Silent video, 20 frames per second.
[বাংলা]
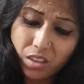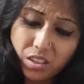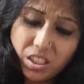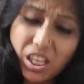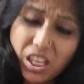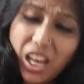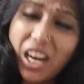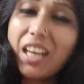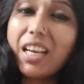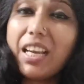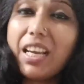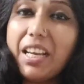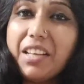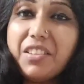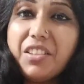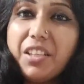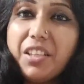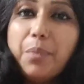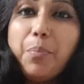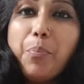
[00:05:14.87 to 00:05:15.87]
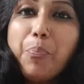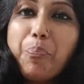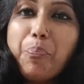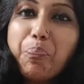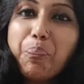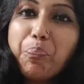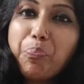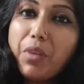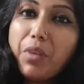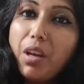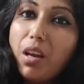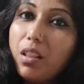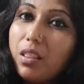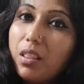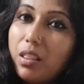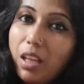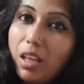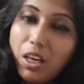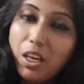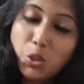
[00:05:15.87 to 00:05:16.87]
যারা খেয়েছে
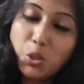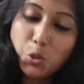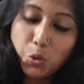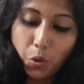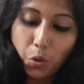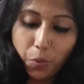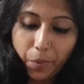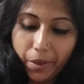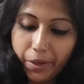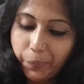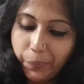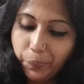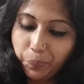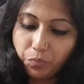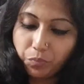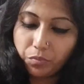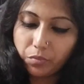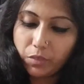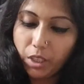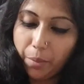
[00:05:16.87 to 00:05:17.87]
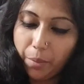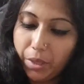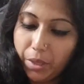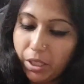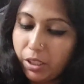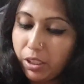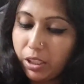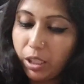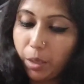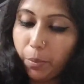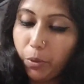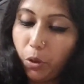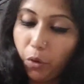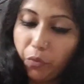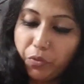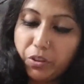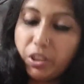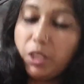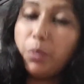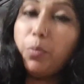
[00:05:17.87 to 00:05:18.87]
তারা সবাই আমি আজকে আমার
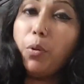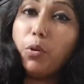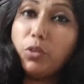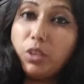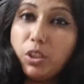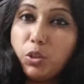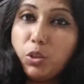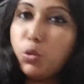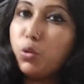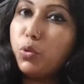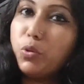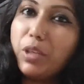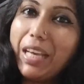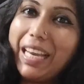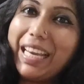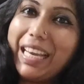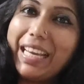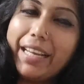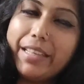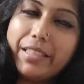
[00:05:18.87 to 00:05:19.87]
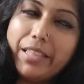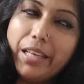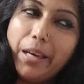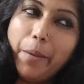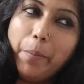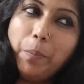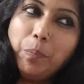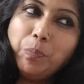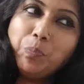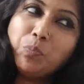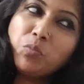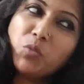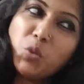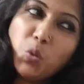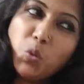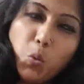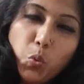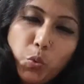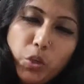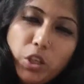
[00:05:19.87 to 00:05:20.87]
অফিসের বসের জন্য নিয়ে গিয়েছিলাম
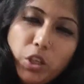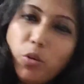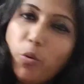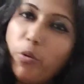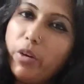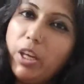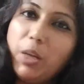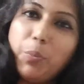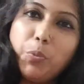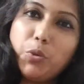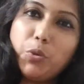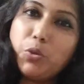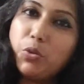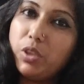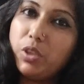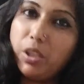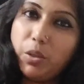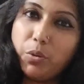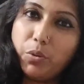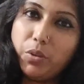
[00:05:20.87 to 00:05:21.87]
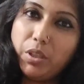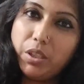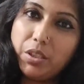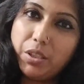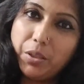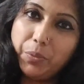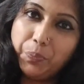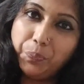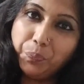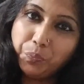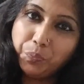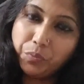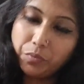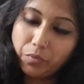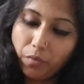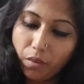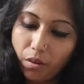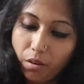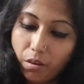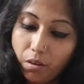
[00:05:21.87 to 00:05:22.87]
উনিও অনেক প্রশংসা করেছেন
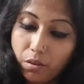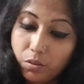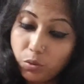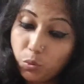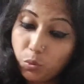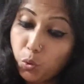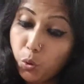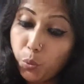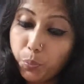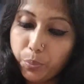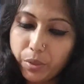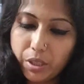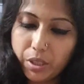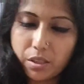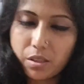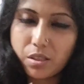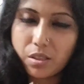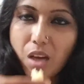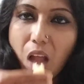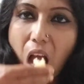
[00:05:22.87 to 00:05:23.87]
খুব টেস্ট